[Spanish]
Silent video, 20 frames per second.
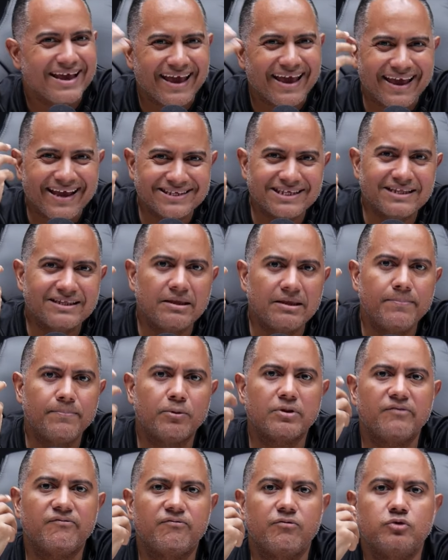Ese
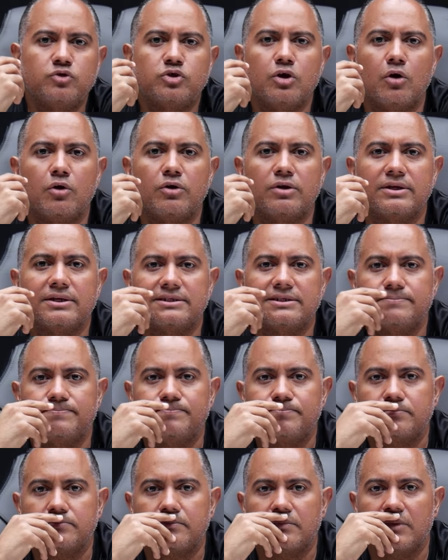tipo de fusiones,
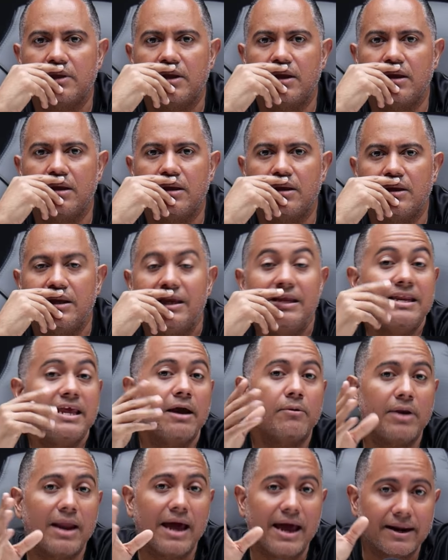eh, y ni
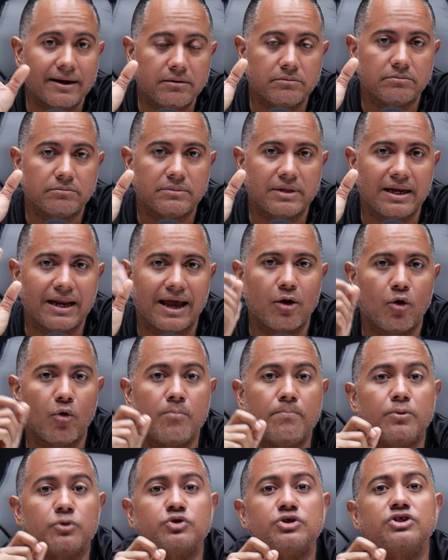hablar de las
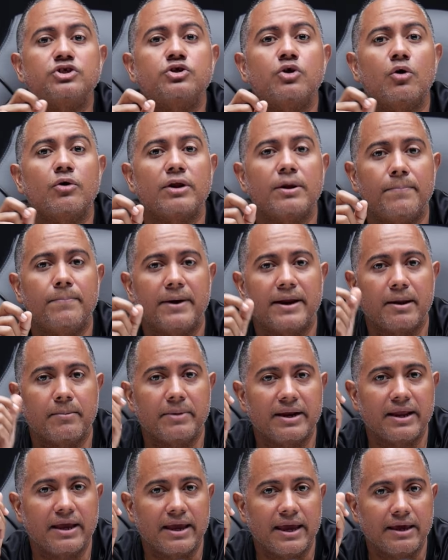composiciones para
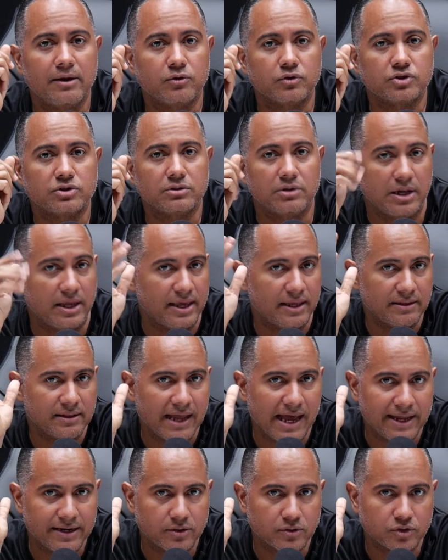merengueros
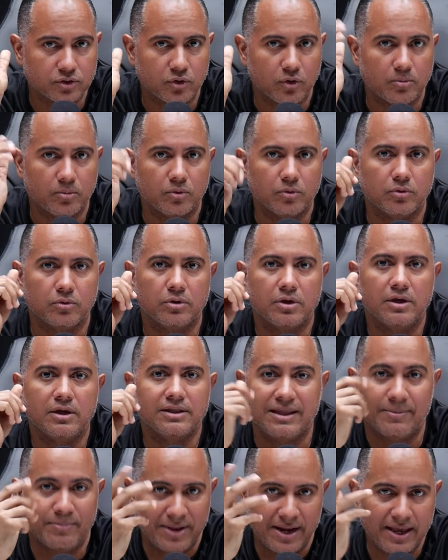legendarios, como
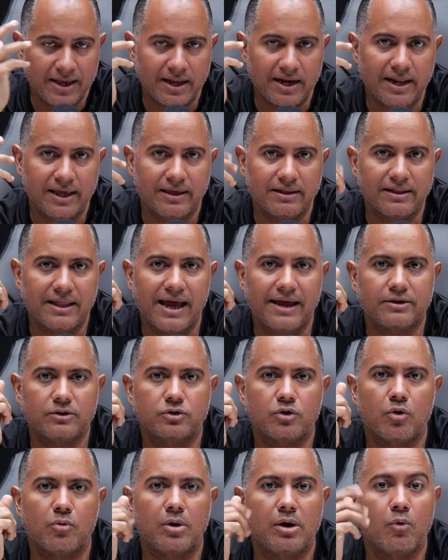de merengues legendarios,
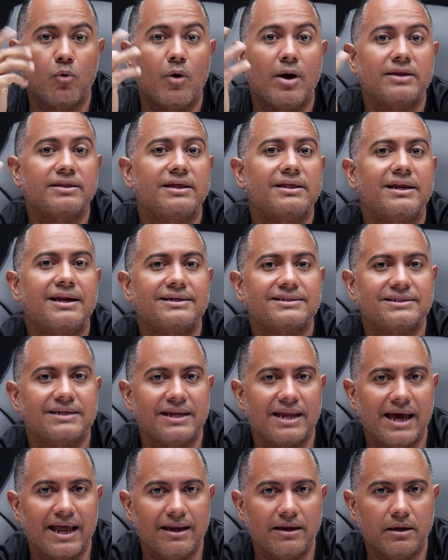como el Guardia del
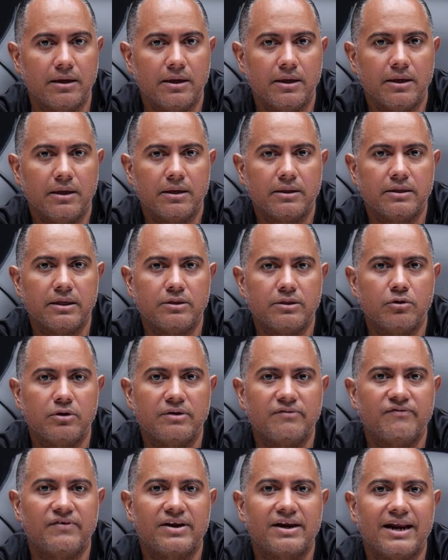Arsenal de Diony
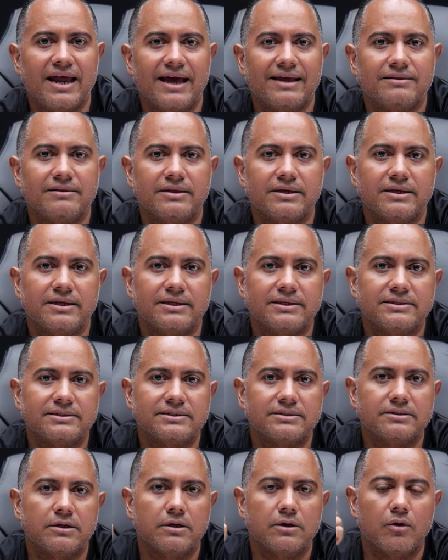
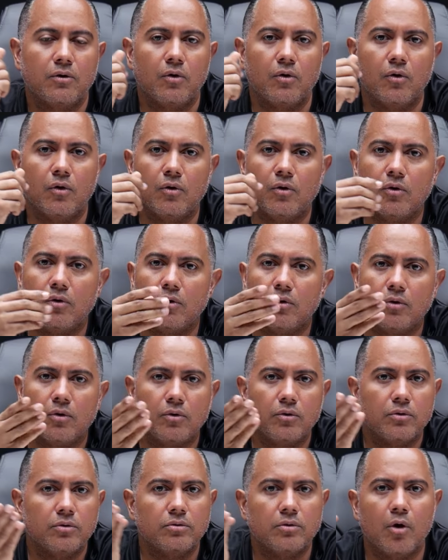Fernández
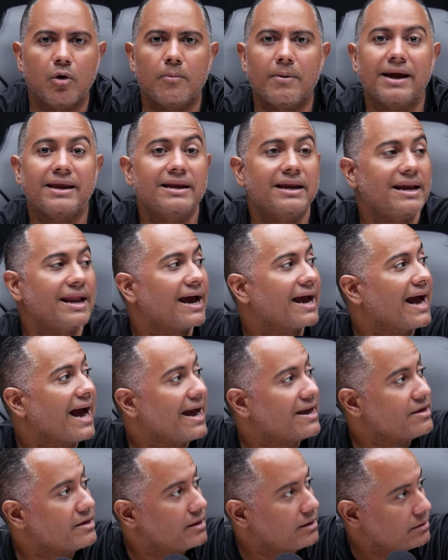o, Baile en la
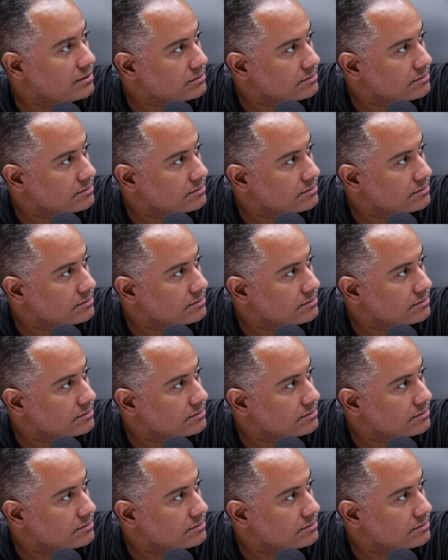Calle